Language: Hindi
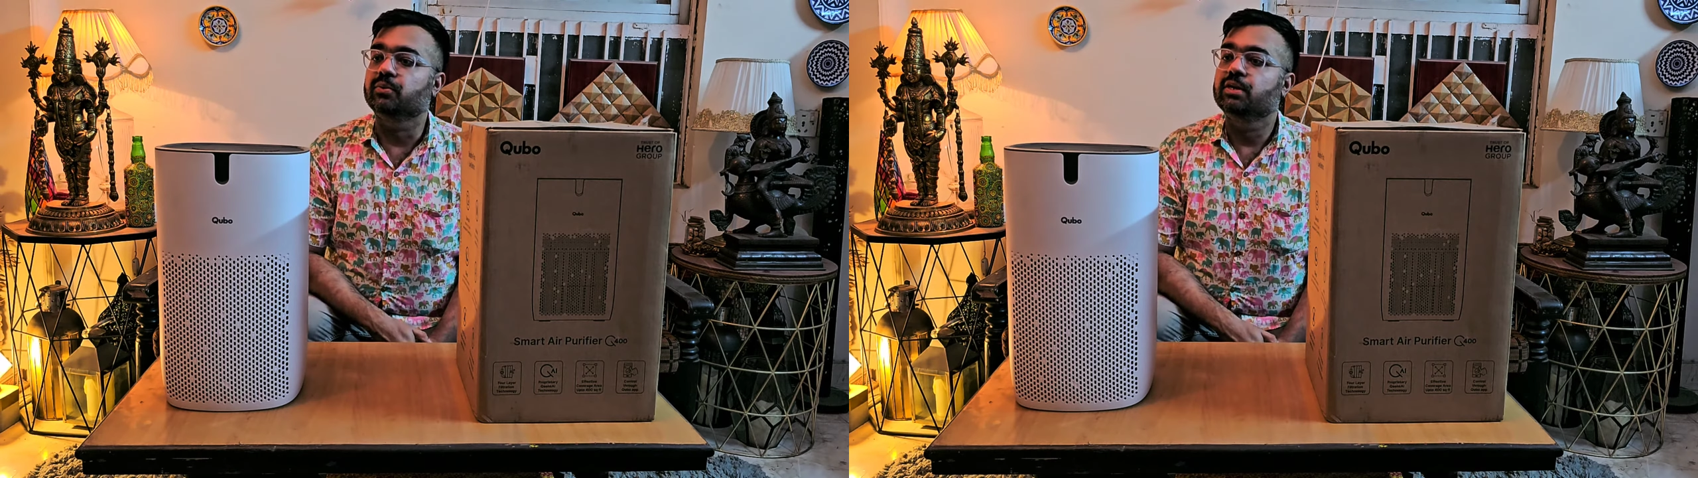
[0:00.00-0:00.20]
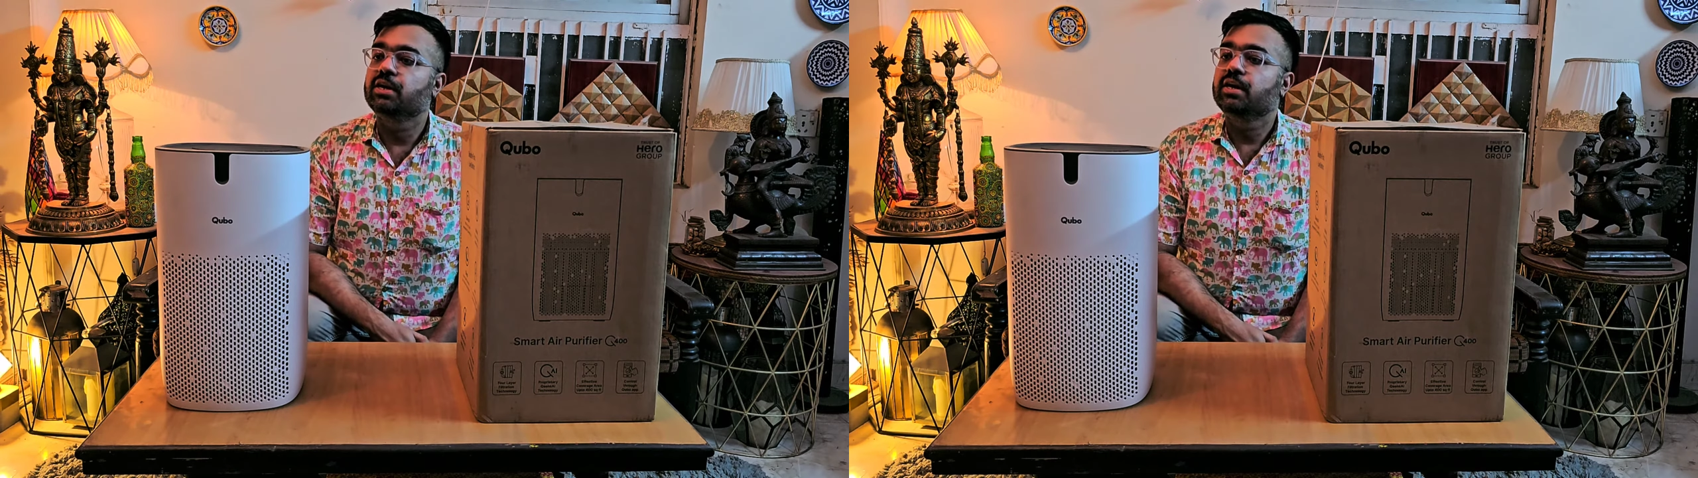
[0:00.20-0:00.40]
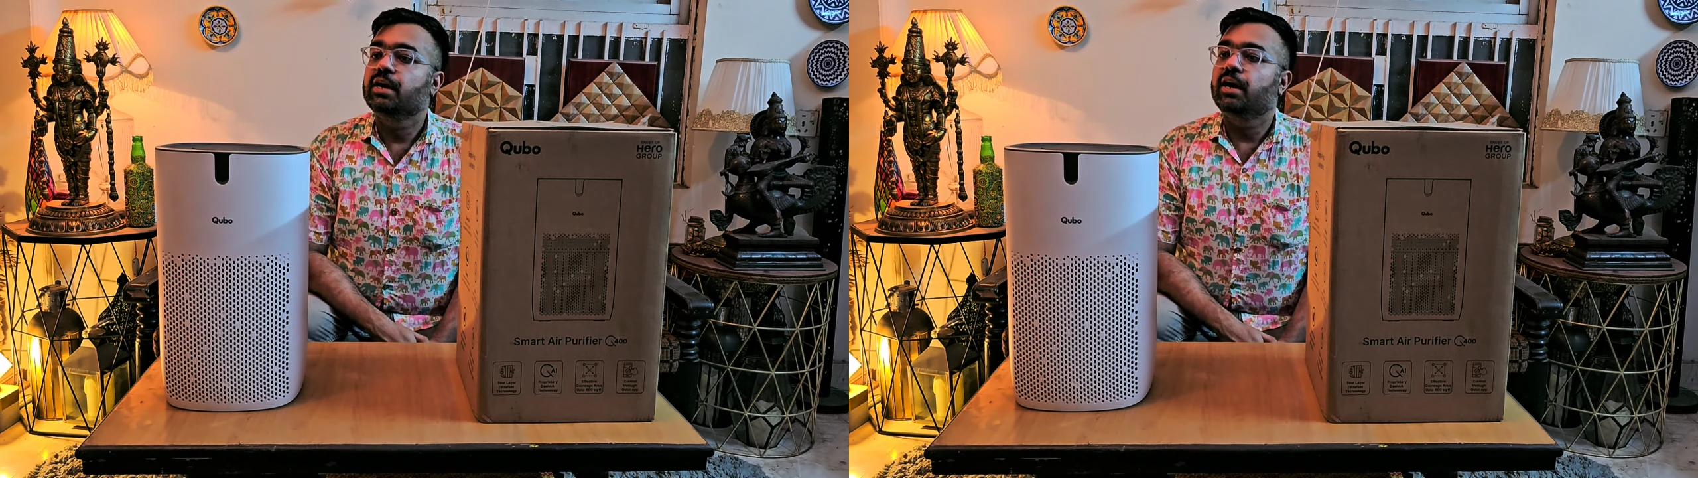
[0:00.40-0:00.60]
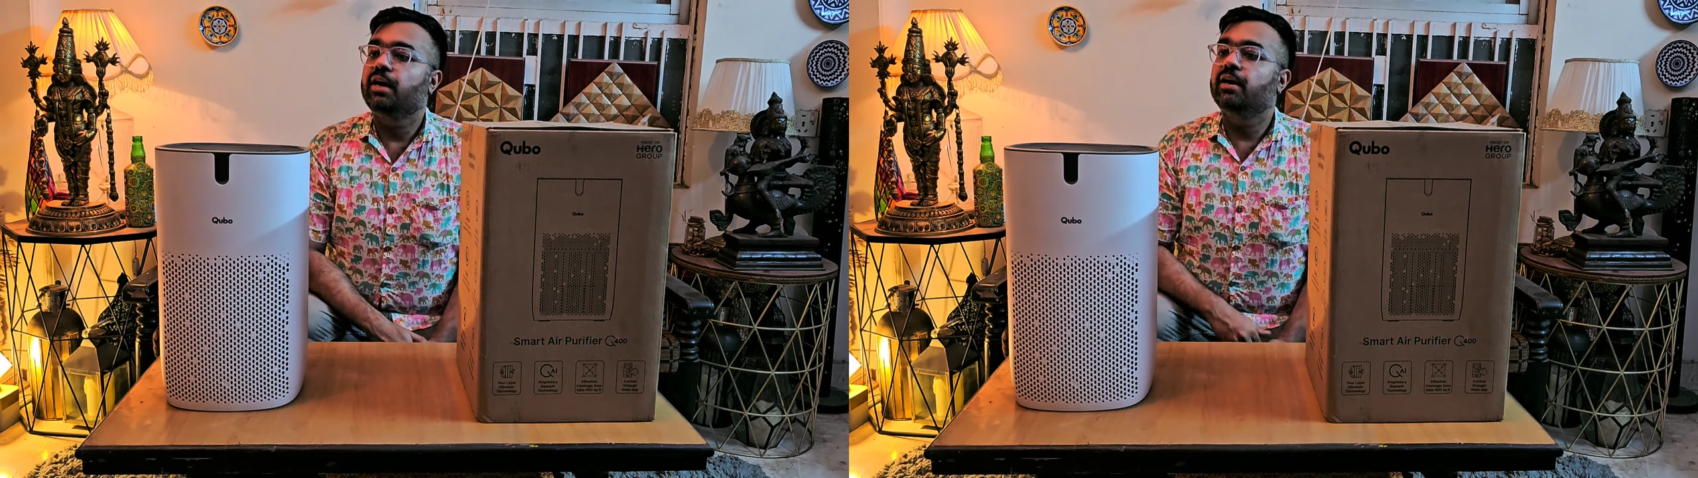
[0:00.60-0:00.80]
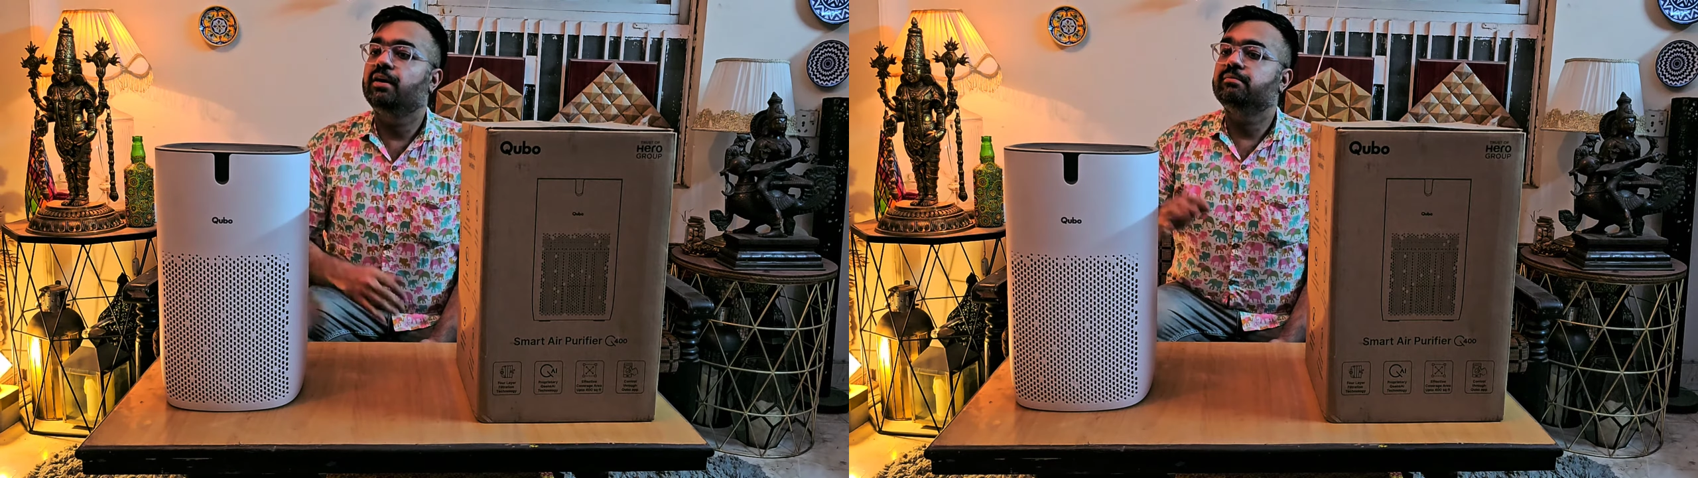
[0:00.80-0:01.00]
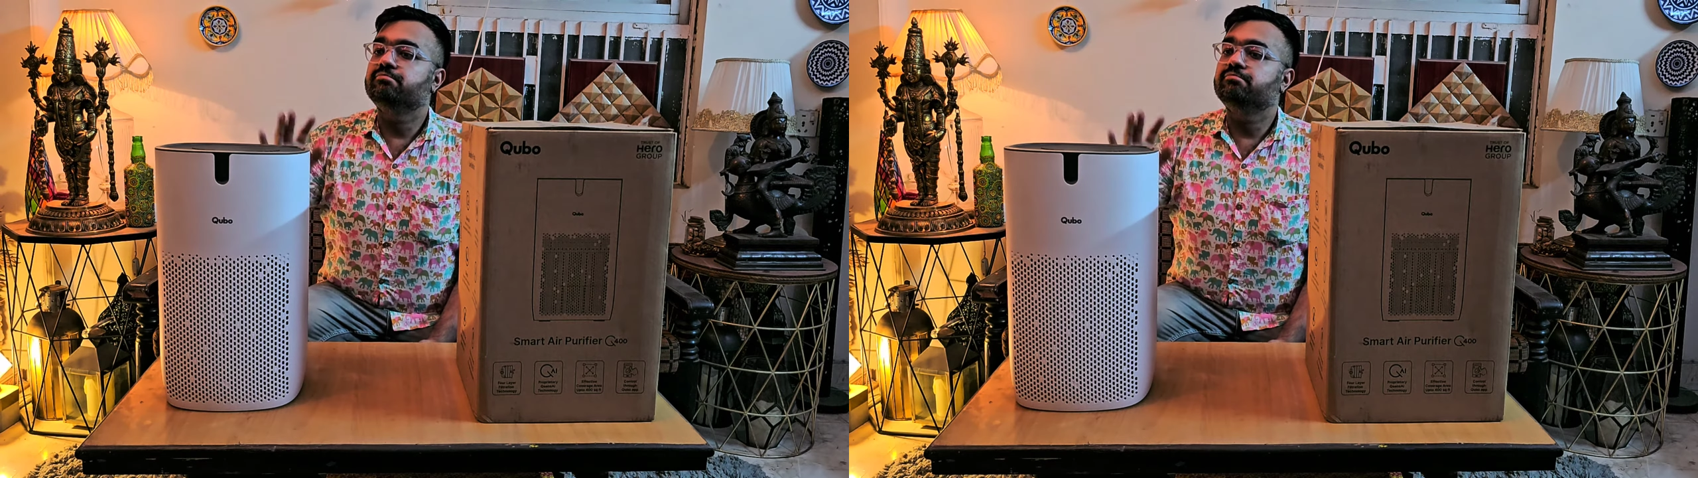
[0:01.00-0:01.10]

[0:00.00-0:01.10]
uh, मैं